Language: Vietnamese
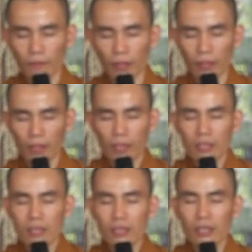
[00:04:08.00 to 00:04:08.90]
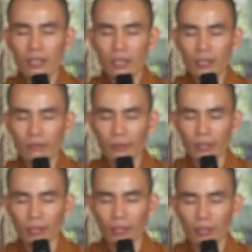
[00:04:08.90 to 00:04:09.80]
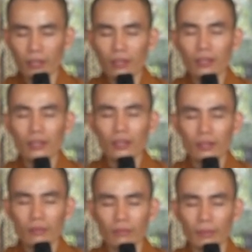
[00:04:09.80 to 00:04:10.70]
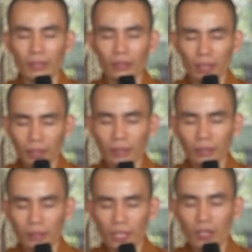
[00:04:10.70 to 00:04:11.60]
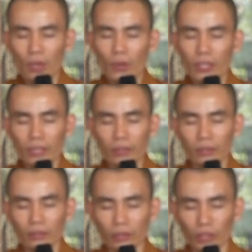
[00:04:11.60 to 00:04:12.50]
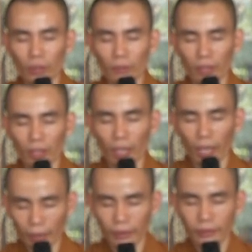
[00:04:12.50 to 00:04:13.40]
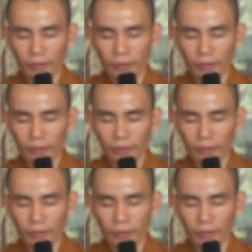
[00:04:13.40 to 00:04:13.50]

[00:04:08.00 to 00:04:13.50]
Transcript: vậy cái nơi mà mình ở mà mình thích ấy, nó nói lên con người của mình là ai.